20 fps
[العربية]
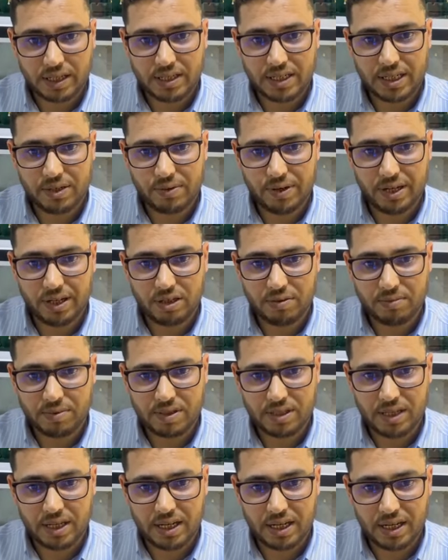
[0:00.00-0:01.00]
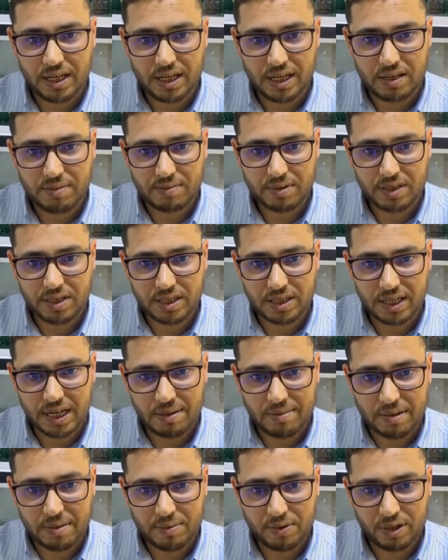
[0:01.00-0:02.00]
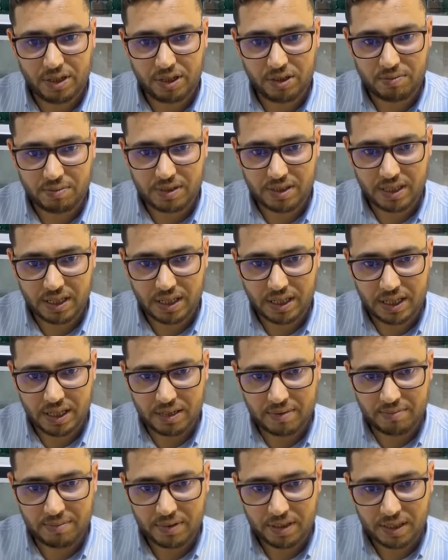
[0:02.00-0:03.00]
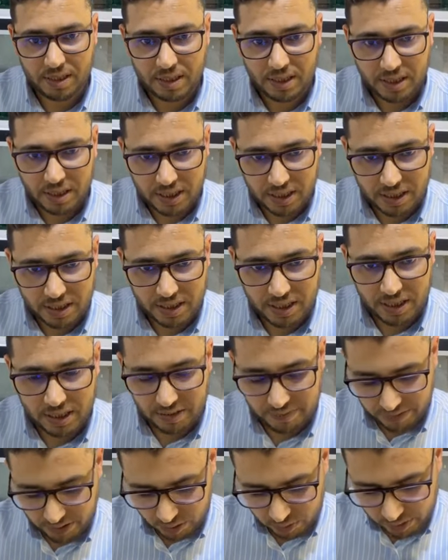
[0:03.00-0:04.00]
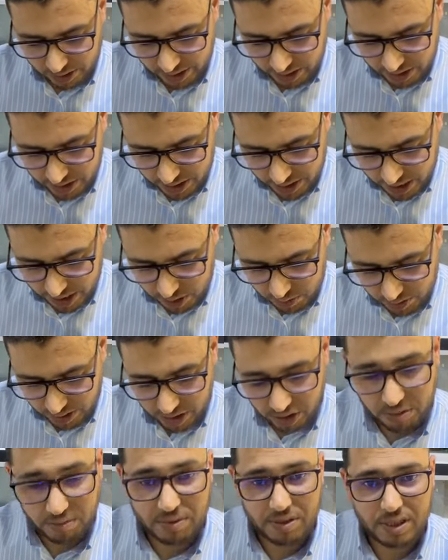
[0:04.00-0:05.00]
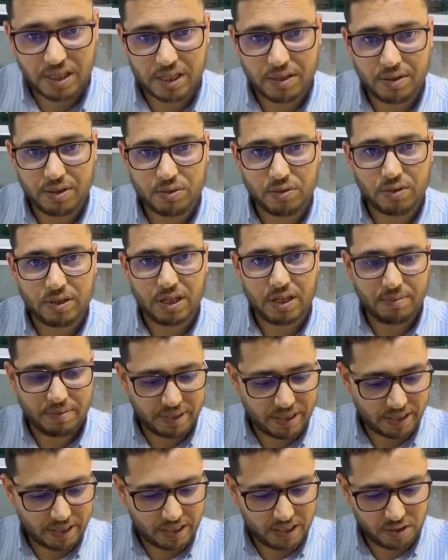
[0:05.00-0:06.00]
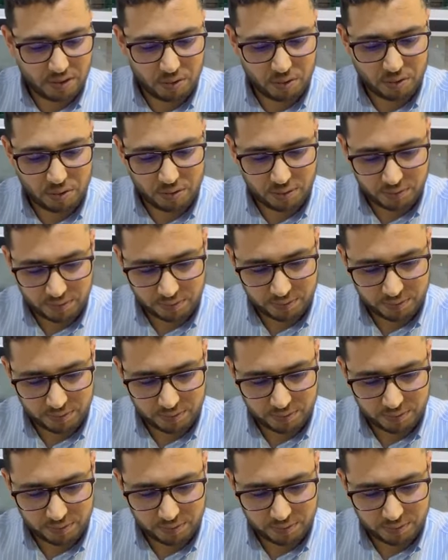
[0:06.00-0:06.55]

اختي غيتا وعليكم السلام اختي رباب وعليكم السلام اختي فدوى ريتاج وعليكم السلام ورحمه الله وبركاته